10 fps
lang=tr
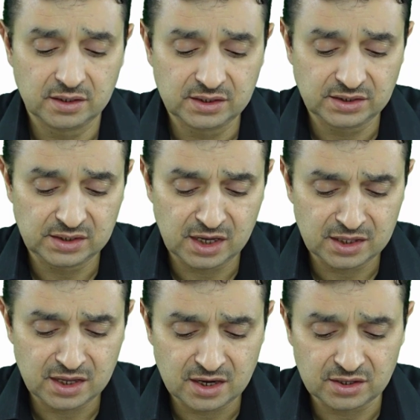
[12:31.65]

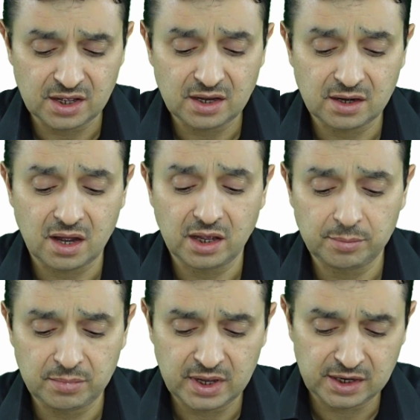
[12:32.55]
Hristiyanlar da
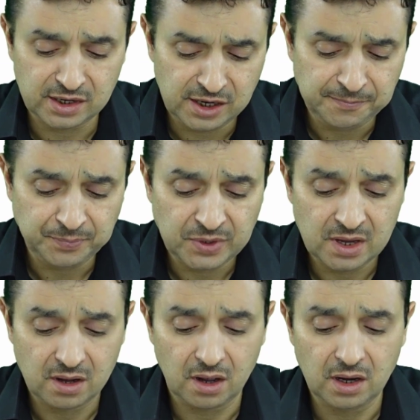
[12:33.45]
rahiplerini,
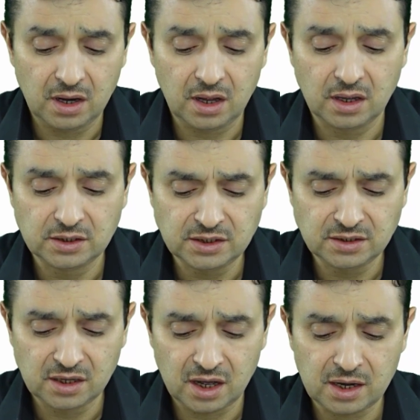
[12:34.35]

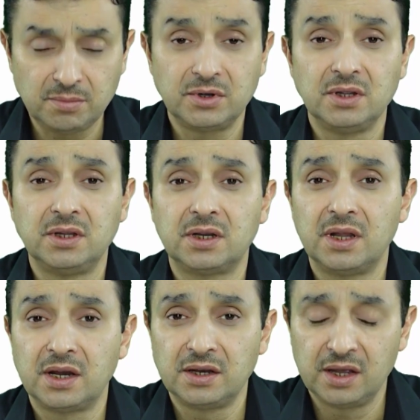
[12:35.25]
Allah'ın haram
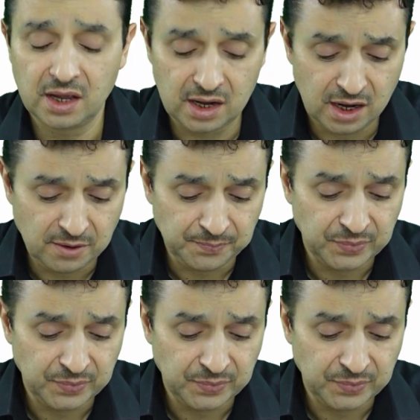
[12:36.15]
kıldıklarını helal,